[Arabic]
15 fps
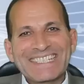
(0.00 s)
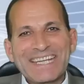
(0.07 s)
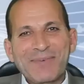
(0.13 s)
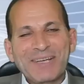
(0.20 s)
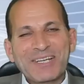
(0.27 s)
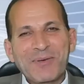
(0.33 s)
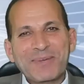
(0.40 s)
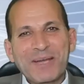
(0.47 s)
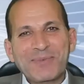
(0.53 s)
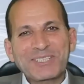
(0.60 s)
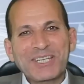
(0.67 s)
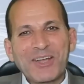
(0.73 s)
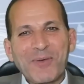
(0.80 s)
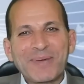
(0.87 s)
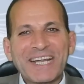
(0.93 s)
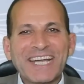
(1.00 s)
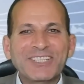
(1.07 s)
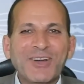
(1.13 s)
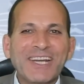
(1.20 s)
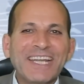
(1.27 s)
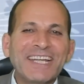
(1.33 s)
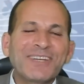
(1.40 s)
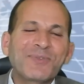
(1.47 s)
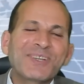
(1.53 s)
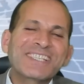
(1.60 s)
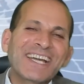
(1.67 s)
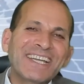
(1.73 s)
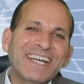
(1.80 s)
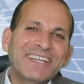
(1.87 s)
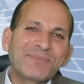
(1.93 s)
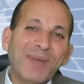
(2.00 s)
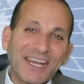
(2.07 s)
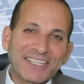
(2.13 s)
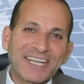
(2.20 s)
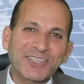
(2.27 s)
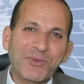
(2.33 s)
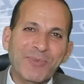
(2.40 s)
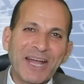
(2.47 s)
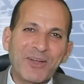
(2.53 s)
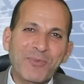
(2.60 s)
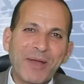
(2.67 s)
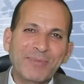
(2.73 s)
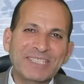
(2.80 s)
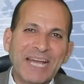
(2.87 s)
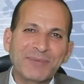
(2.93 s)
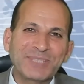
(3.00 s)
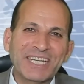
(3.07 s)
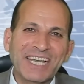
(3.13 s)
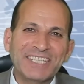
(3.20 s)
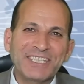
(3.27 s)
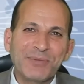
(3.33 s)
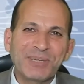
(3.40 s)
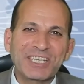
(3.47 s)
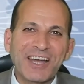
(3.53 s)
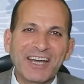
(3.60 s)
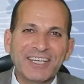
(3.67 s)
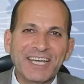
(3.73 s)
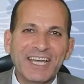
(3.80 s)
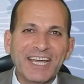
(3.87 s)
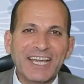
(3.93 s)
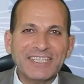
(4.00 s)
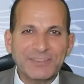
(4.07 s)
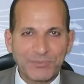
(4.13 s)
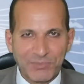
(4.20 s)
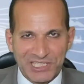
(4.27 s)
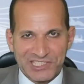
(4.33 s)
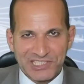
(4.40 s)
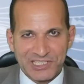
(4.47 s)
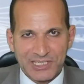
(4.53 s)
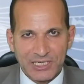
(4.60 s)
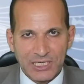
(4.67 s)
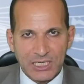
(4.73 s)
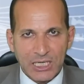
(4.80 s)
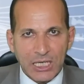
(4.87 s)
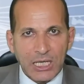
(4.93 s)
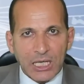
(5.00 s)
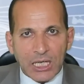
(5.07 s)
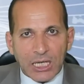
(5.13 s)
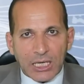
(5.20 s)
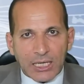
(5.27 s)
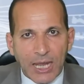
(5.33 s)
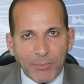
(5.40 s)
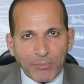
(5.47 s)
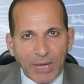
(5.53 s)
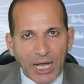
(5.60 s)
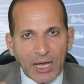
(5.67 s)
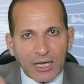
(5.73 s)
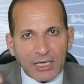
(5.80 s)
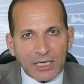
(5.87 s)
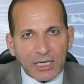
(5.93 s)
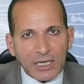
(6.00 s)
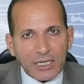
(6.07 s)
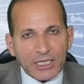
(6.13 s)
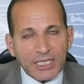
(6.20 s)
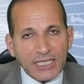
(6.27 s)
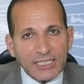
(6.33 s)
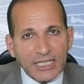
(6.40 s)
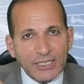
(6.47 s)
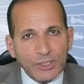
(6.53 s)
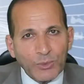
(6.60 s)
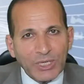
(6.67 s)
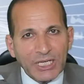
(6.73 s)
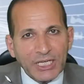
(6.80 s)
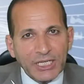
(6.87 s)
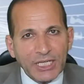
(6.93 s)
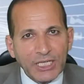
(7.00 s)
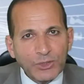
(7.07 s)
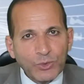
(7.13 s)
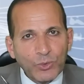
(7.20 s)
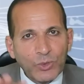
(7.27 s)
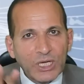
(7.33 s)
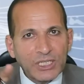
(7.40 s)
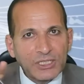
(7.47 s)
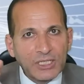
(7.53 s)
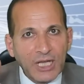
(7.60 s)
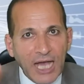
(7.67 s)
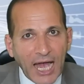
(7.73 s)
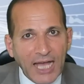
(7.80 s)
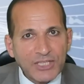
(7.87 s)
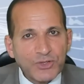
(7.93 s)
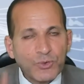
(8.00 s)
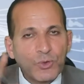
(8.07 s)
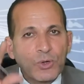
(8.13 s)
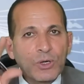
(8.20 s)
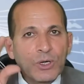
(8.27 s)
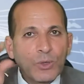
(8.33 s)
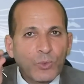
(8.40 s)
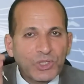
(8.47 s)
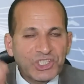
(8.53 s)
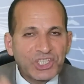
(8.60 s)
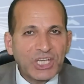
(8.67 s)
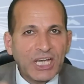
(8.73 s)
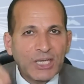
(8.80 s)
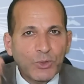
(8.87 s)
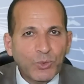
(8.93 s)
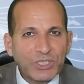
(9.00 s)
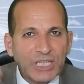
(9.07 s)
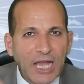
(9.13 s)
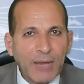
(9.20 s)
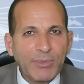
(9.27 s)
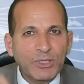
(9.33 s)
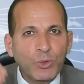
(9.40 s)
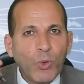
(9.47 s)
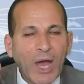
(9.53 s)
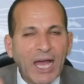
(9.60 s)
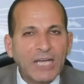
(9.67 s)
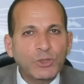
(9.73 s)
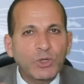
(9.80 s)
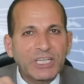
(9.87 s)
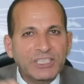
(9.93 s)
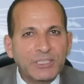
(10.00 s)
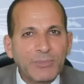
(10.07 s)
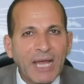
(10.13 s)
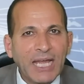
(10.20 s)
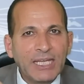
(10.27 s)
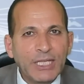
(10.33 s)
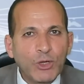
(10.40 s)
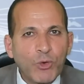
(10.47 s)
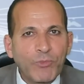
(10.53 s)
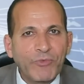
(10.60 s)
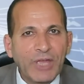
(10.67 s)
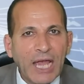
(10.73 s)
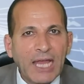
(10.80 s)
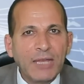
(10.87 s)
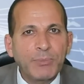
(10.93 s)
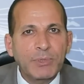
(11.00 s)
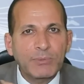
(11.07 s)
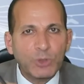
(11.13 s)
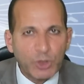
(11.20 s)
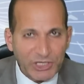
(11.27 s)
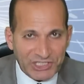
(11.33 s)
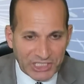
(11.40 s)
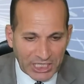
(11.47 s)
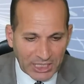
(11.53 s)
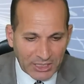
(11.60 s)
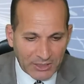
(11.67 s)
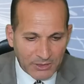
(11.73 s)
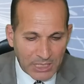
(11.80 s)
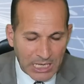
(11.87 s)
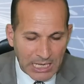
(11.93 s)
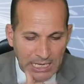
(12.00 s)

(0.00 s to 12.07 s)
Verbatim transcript: السلام عليكم ورحمة الله وبركاته أهلا وسهلا بحضراتكم معكم أحمد عبد الهادي من قناة مصر لما قيادات دول الناتو اتجعصوا واتشالوا واتهبدوا وعقدوا اجتماع ليهم في قلب بروكسل